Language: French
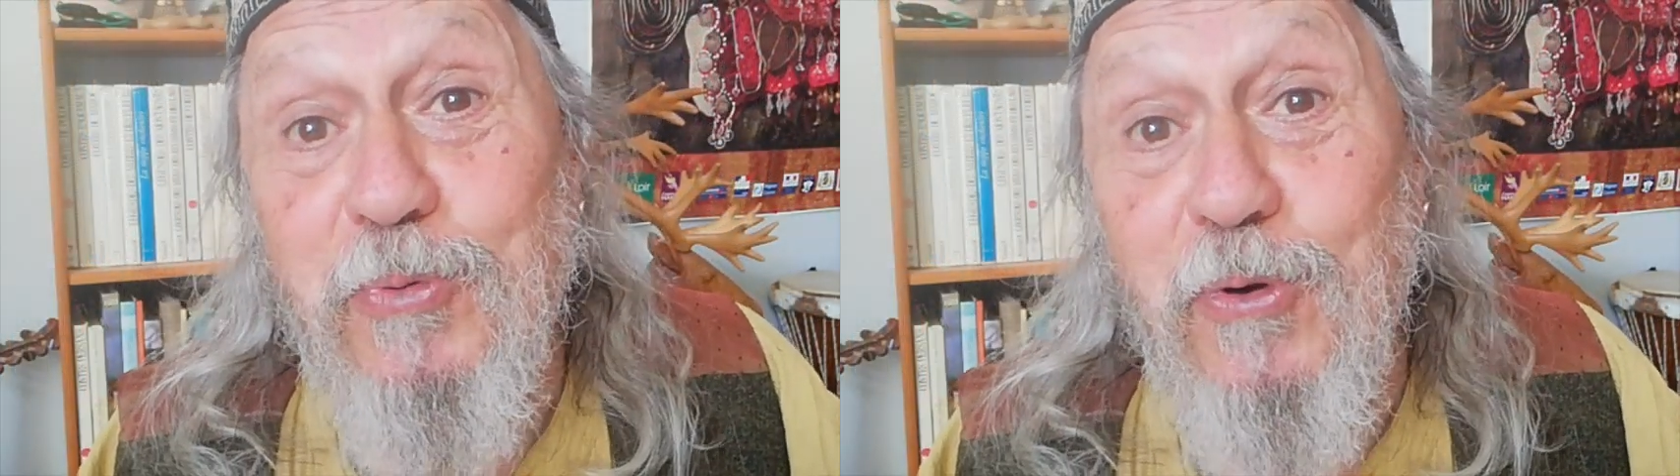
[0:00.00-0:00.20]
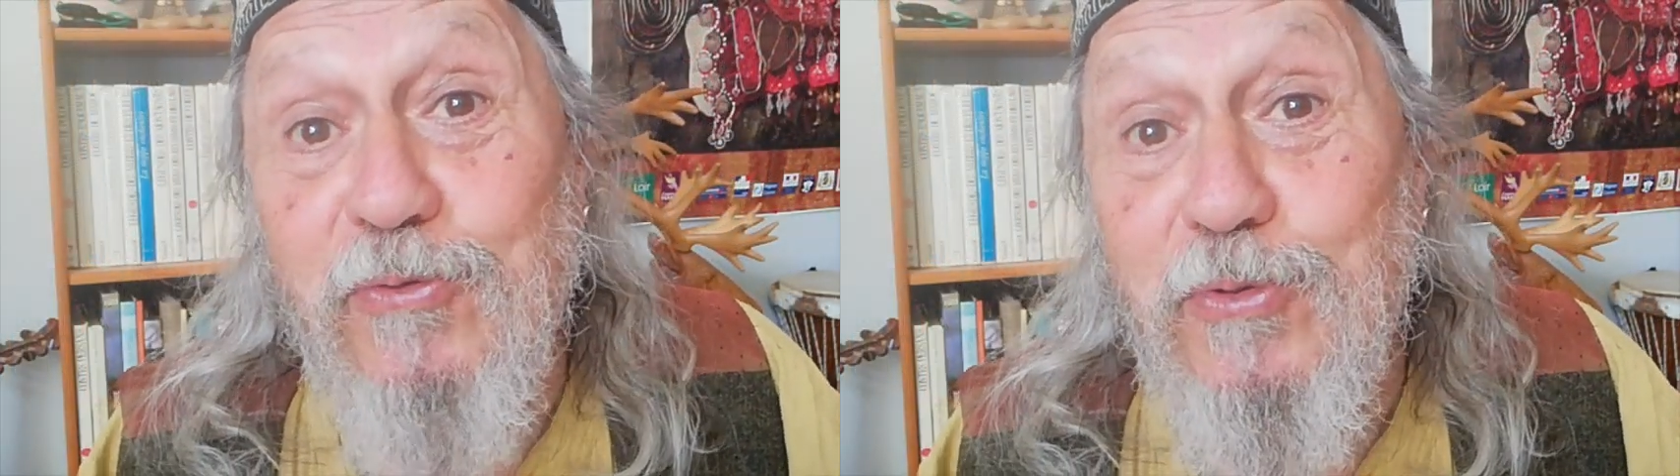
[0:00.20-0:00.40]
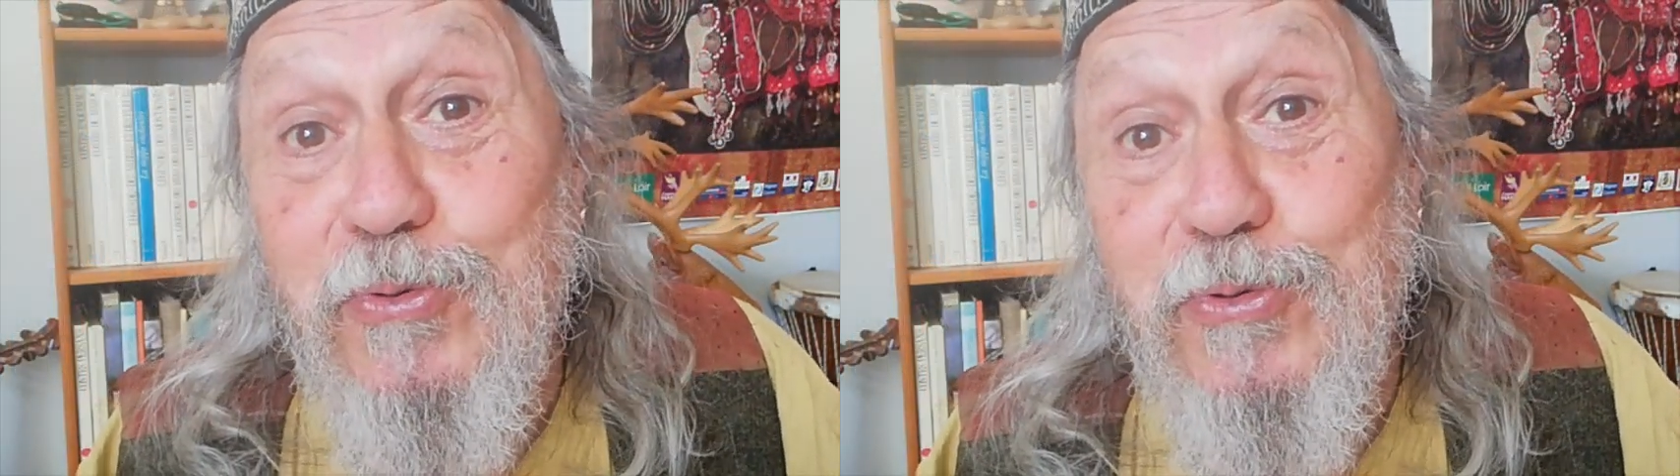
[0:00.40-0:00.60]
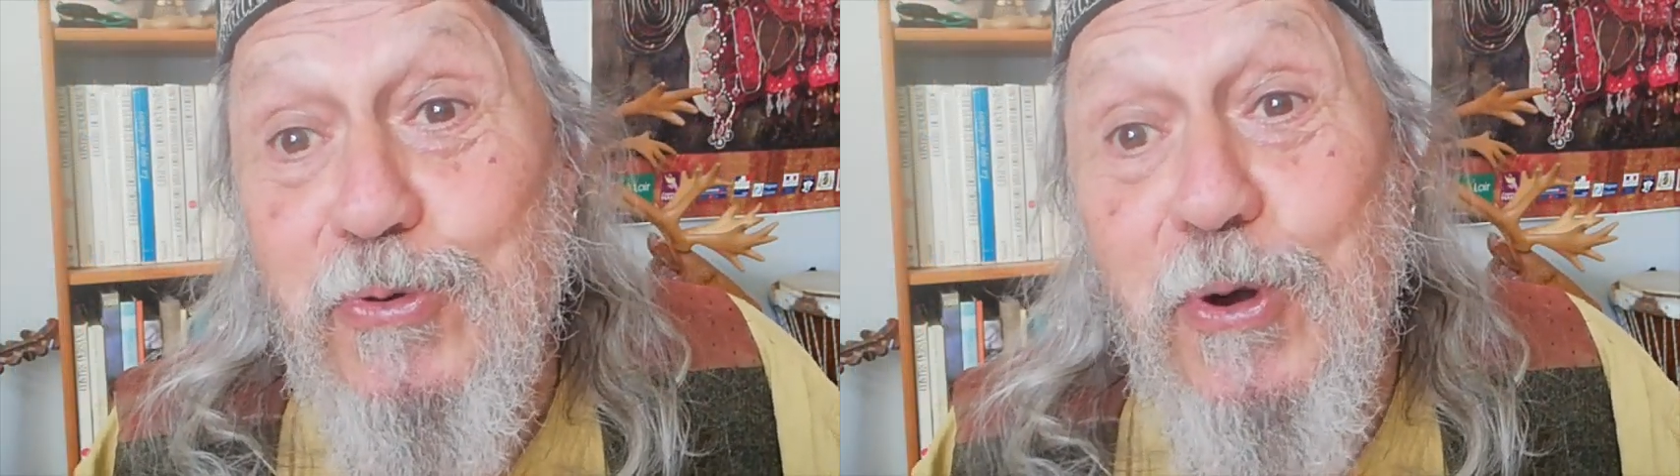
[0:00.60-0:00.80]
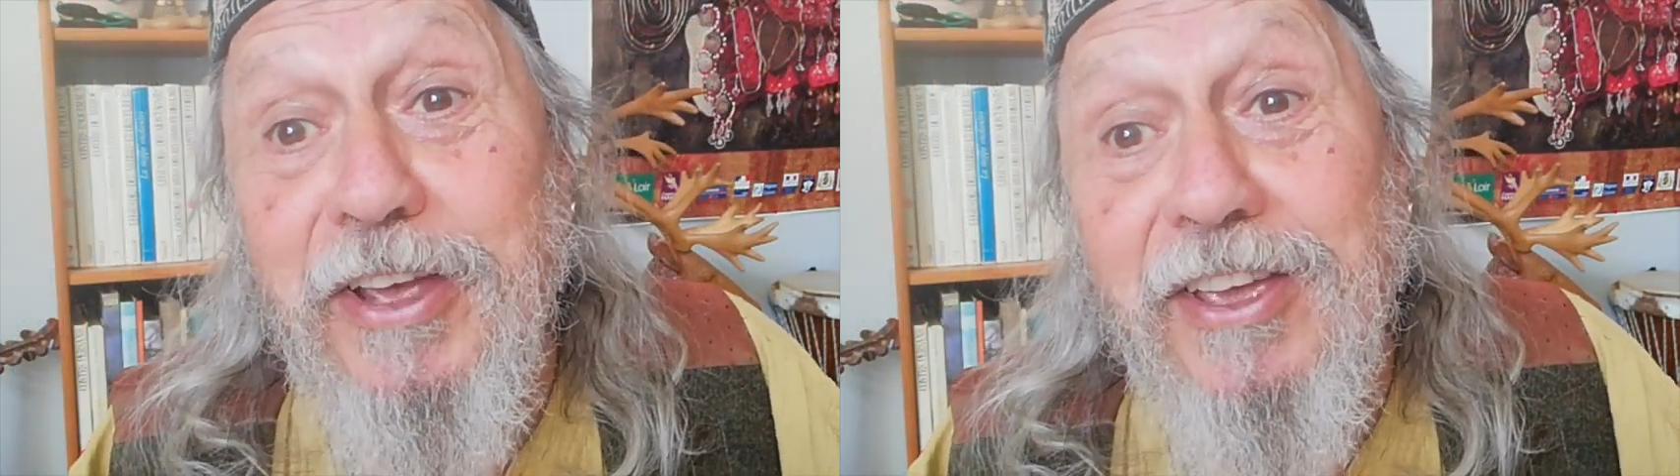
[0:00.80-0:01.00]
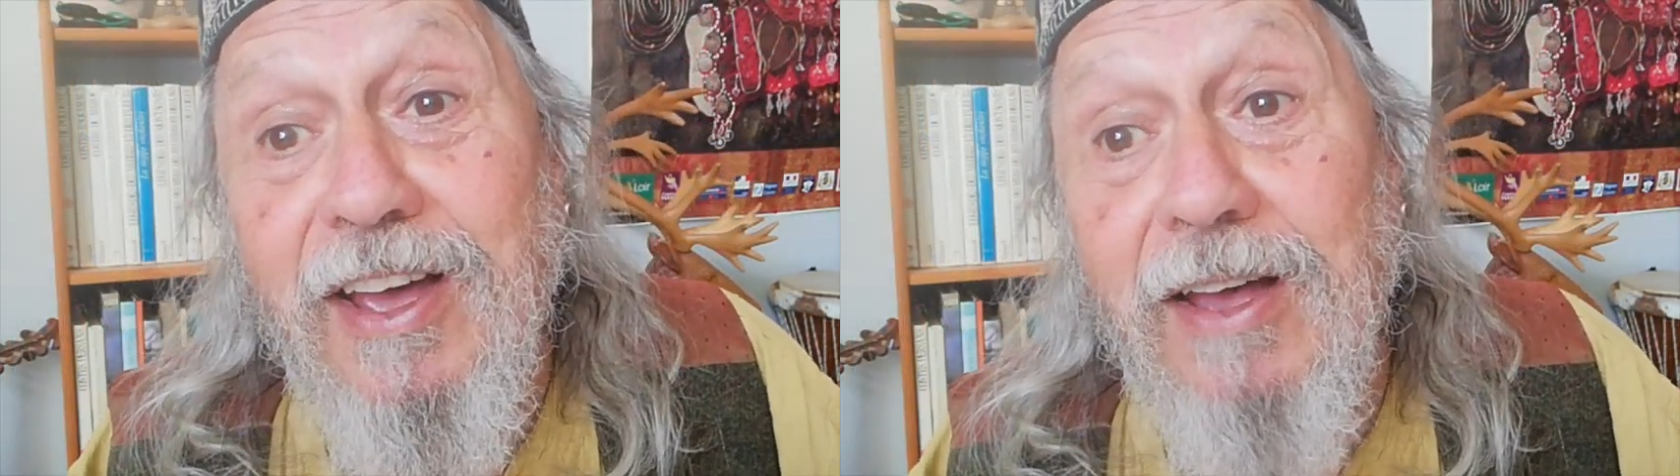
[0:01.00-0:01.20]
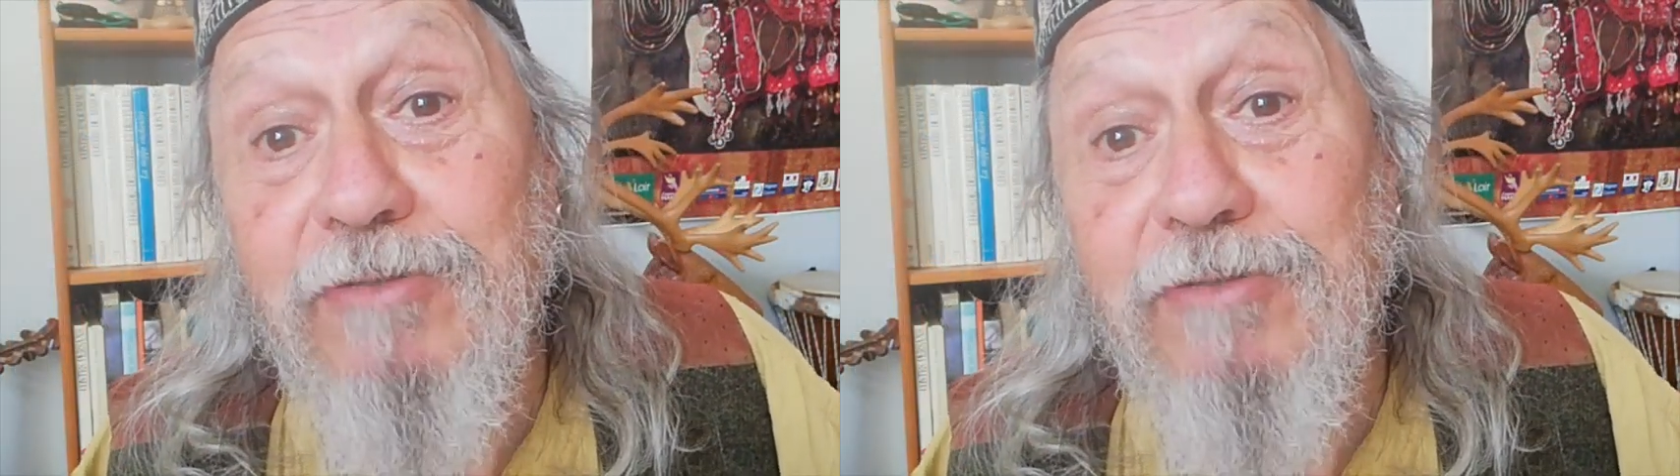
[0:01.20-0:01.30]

pour vous nourrir